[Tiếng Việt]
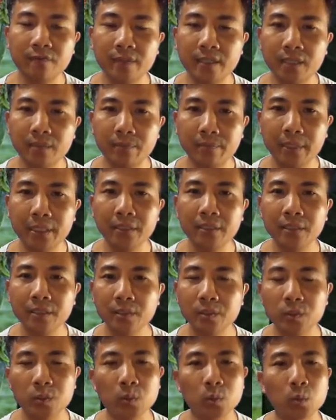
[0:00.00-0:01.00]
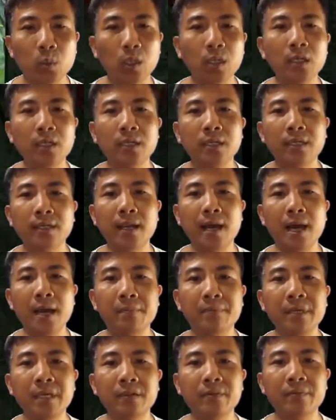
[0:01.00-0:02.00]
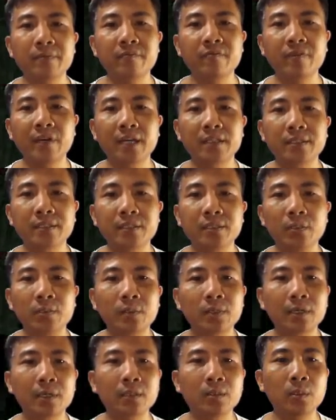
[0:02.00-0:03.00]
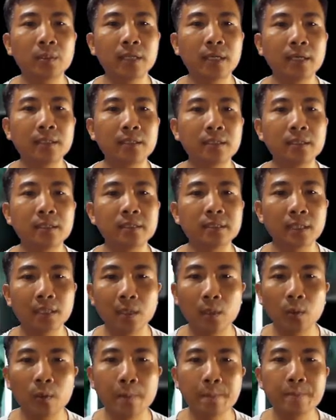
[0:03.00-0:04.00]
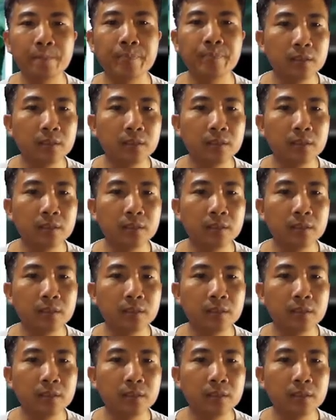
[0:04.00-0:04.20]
Philippines, Trung Quốc đã biết và sử dụng cây thuốc này từ rất lâu.